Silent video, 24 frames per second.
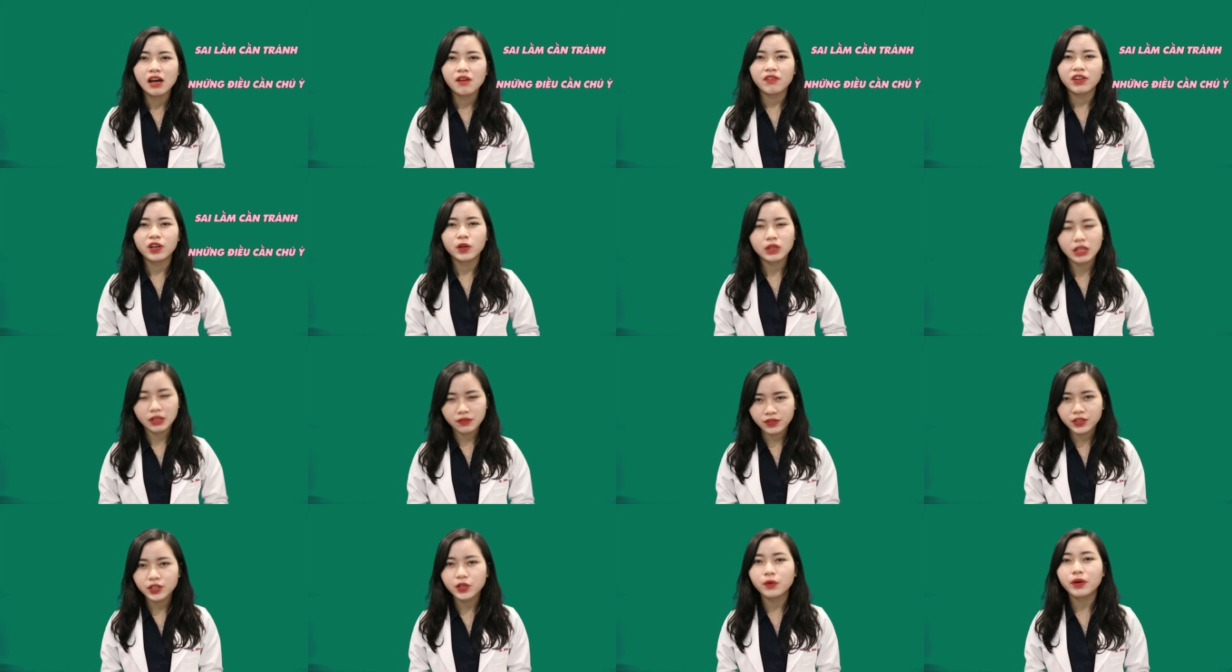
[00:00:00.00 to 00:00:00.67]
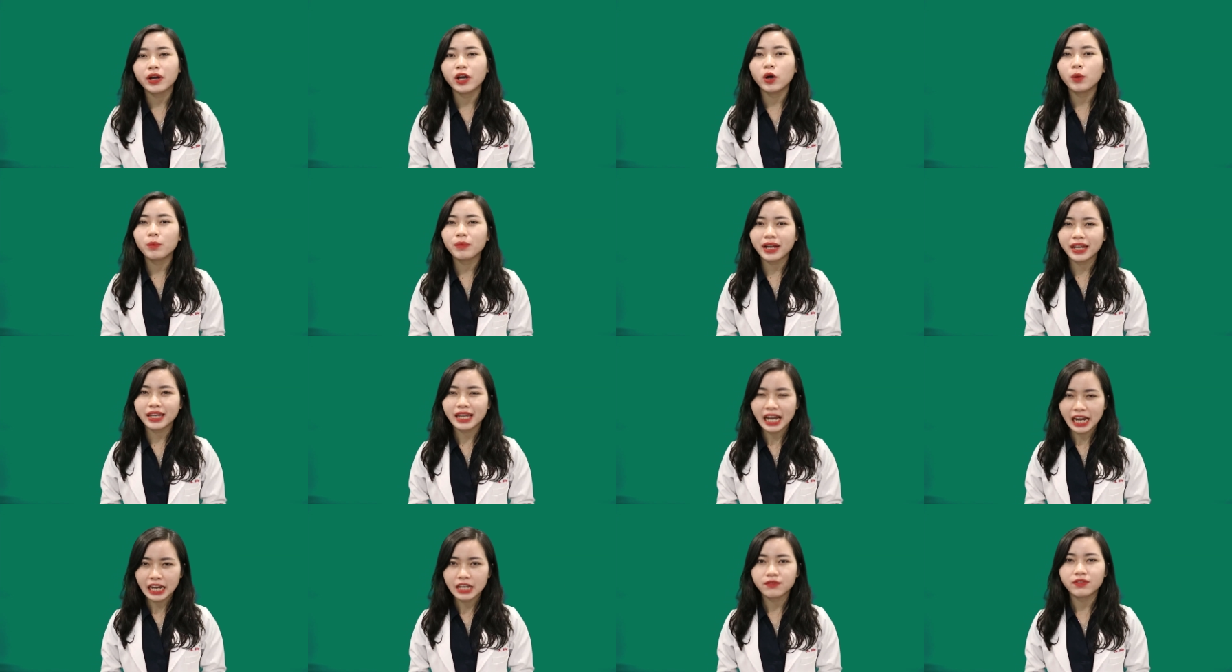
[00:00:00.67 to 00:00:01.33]
Và nếu thấy video ngày hôm
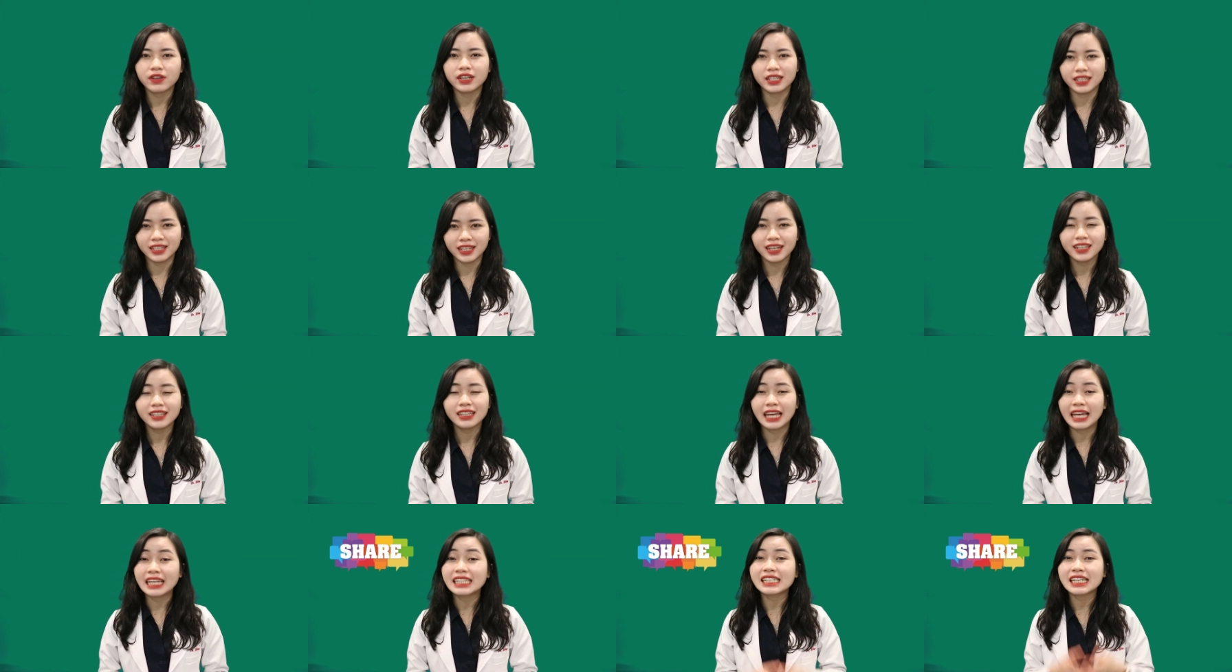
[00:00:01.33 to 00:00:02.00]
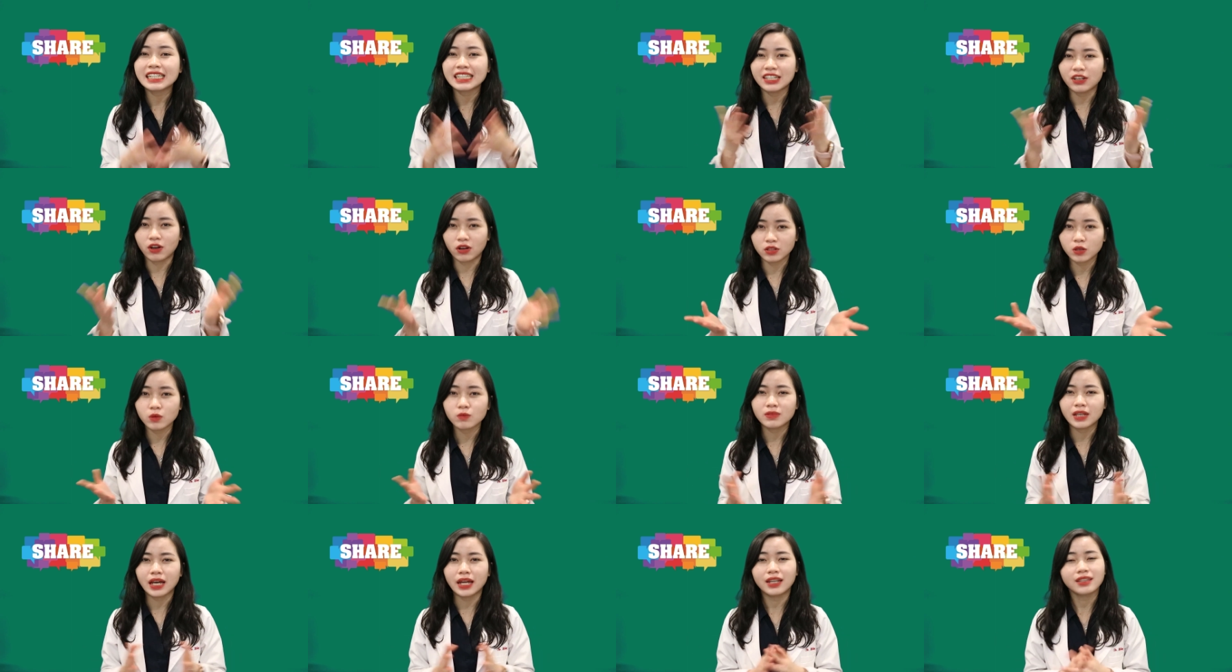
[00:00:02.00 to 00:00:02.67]
nay hay và ý nghĩa thì hãy chia sẻ nó
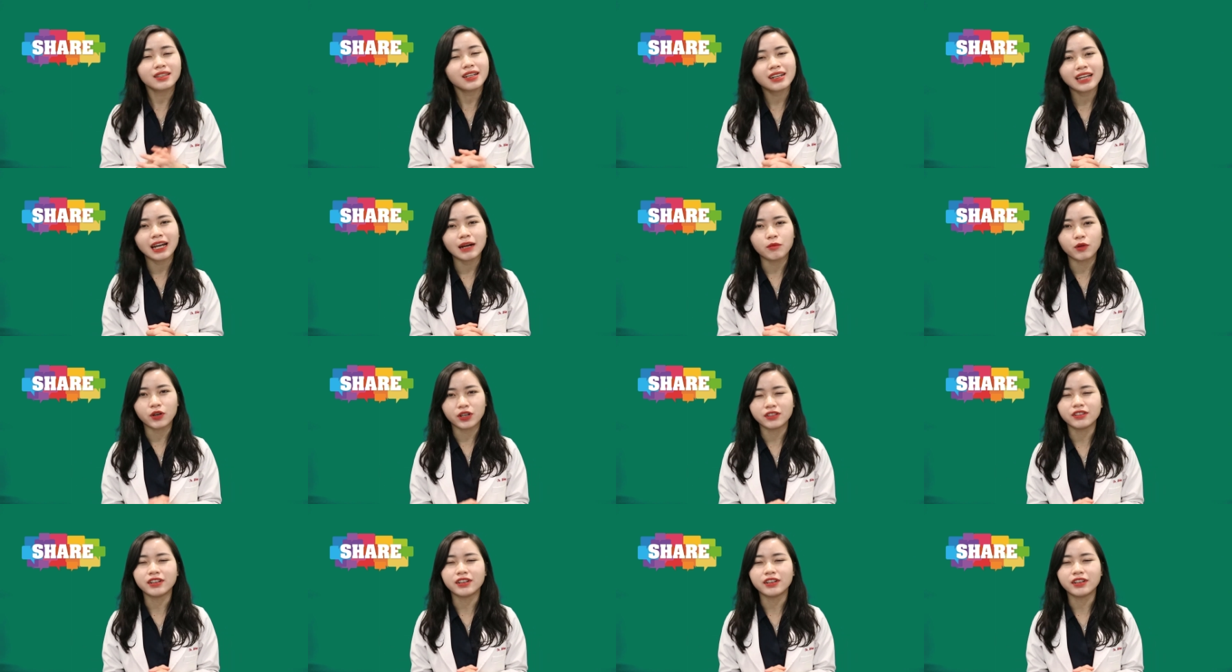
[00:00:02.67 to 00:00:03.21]
rộng rãi đến tất cả mọi